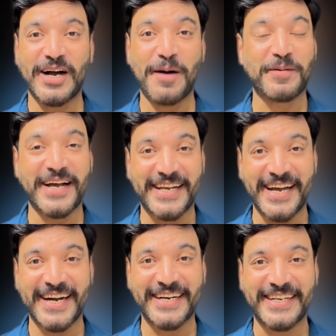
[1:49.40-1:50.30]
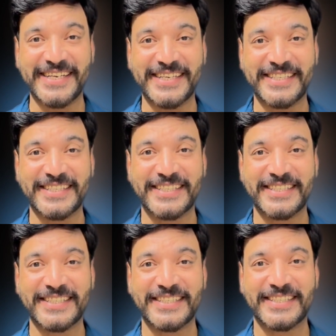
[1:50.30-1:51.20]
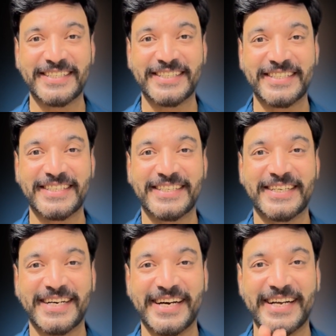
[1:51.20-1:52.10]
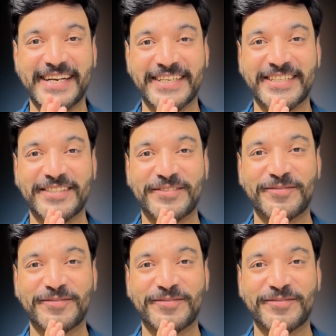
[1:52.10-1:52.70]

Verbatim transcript: अपना ख्याल रखिए हरे कृष्ण